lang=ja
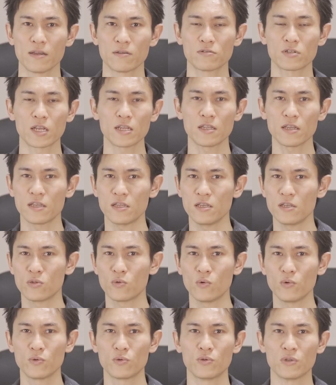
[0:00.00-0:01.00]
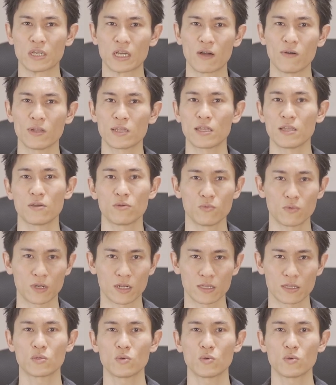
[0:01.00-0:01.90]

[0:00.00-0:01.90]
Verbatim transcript: 具体的にどういうふうに変わっていくのか、